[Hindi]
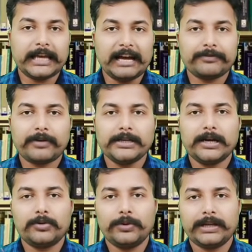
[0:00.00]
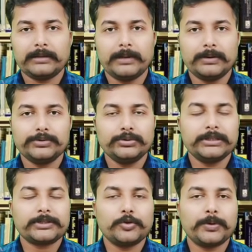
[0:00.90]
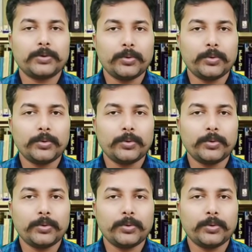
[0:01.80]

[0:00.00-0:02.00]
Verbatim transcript: एफआईआर होने के बावजूद इसके ऊपर